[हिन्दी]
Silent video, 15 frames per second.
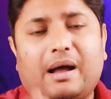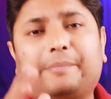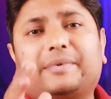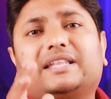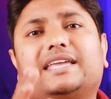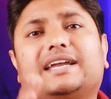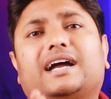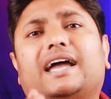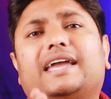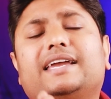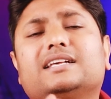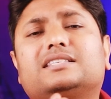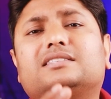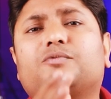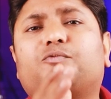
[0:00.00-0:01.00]
अब आपने देखा
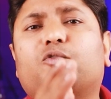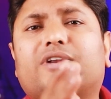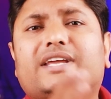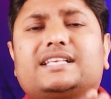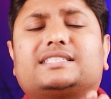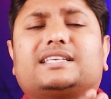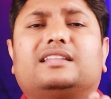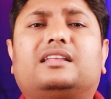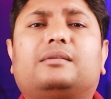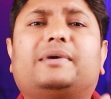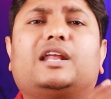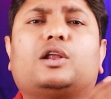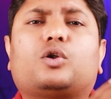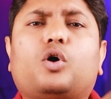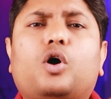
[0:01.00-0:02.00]
इस फुटेज के अंदर
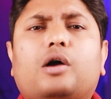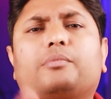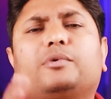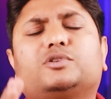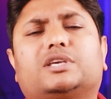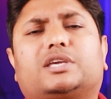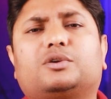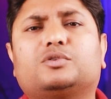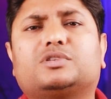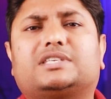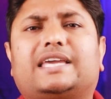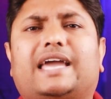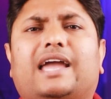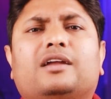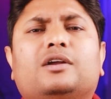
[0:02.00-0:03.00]
मैंने रॉन्ग म्यूजिक यूज
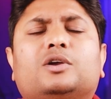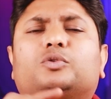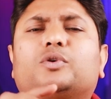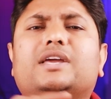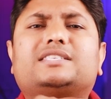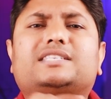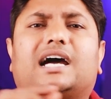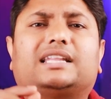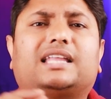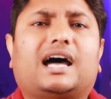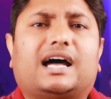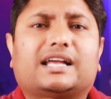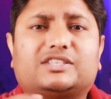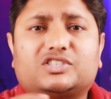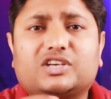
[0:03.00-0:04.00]
किया है तो ये ज्यादा
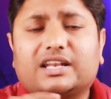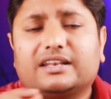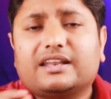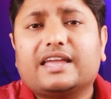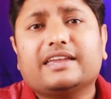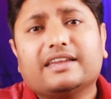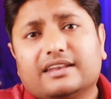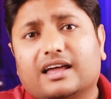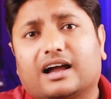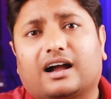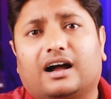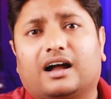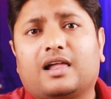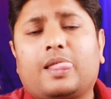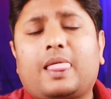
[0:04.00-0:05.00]
अच्छा नहीं
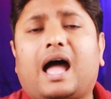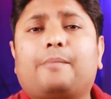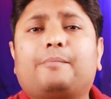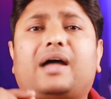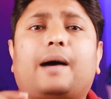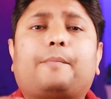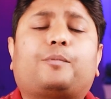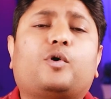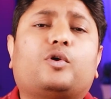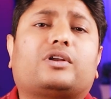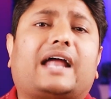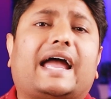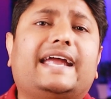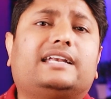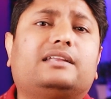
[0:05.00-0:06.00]
लगा अब मैं आपको
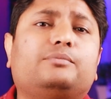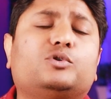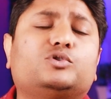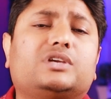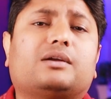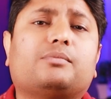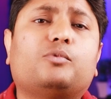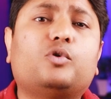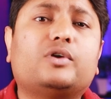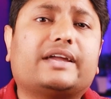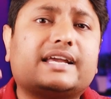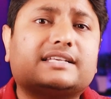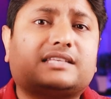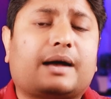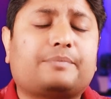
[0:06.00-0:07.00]
राइट म्यूजिक मूड
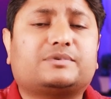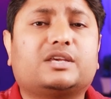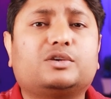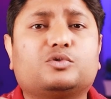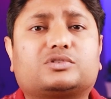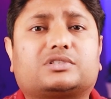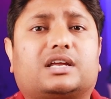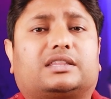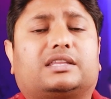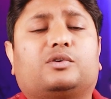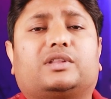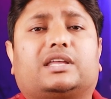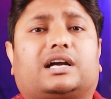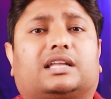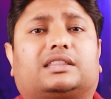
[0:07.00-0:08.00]
के हिसाब से यूज करते
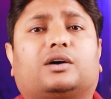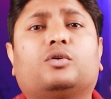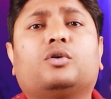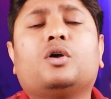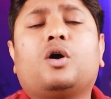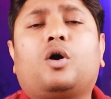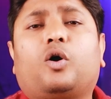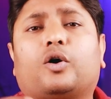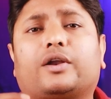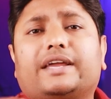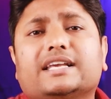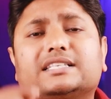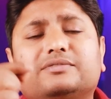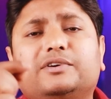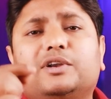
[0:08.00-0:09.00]
हुए दिखाता हूं और
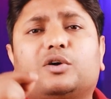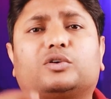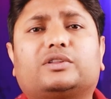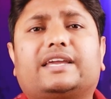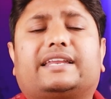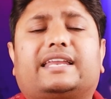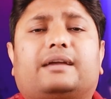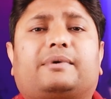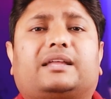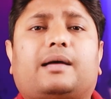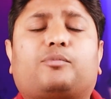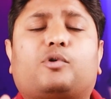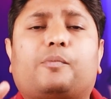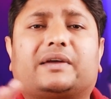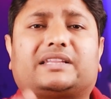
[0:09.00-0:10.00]
इस वीडियो को देखने के बाद
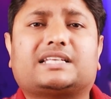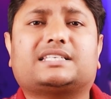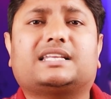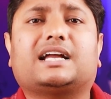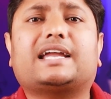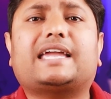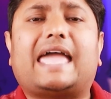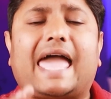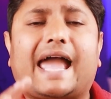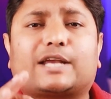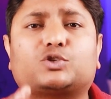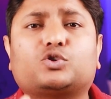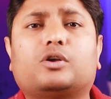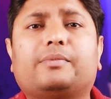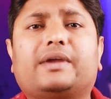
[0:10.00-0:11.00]
आपको पता चलेगा कि
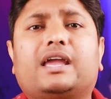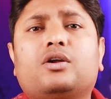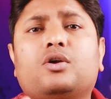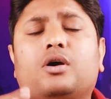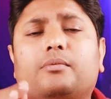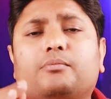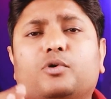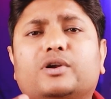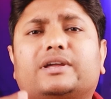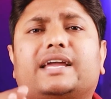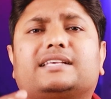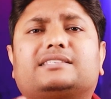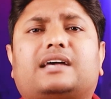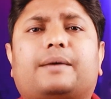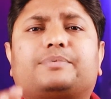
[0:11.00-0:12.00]
एक्चुअल में मूड
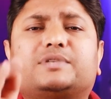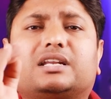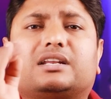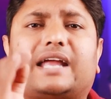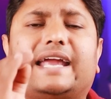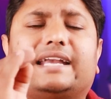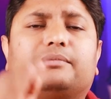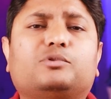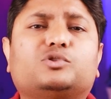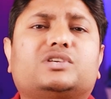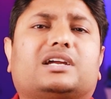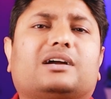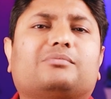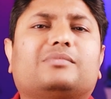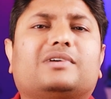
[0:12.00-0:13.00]
के हिसाब से राइट
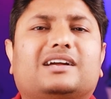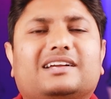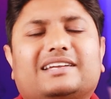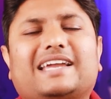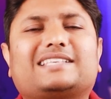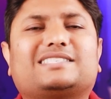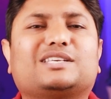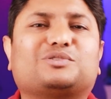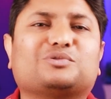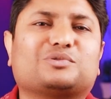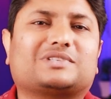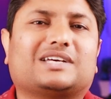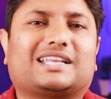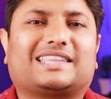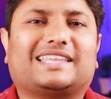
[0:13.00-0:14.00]
म्यूजिक हम कैसे
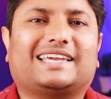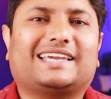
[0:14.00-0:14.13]
चूज करते